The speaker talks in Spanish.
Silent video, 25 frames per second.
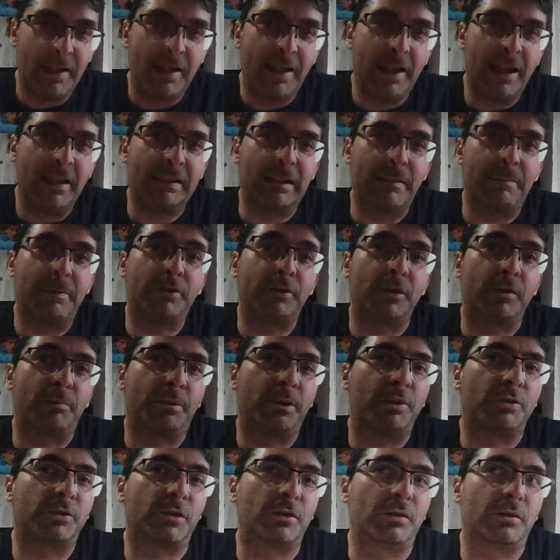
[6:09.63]
el capítulo
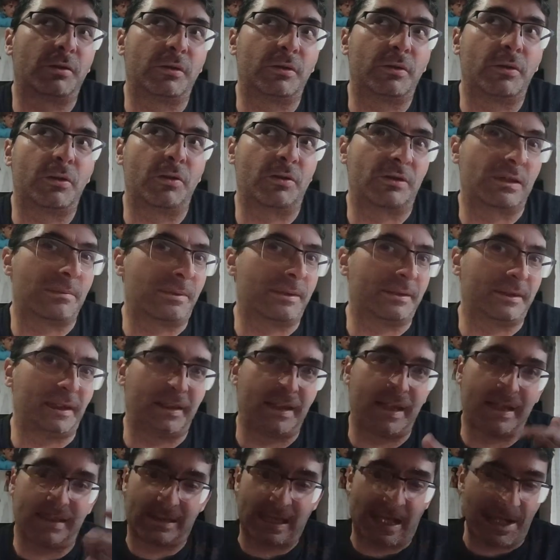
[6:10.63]
piloto no se
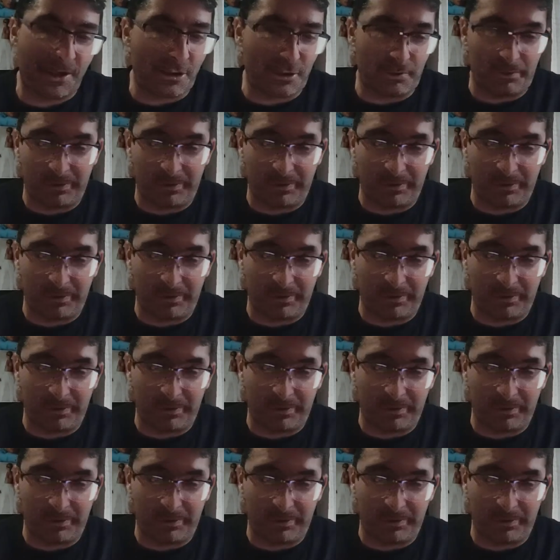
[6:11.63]
emitiría hasta el año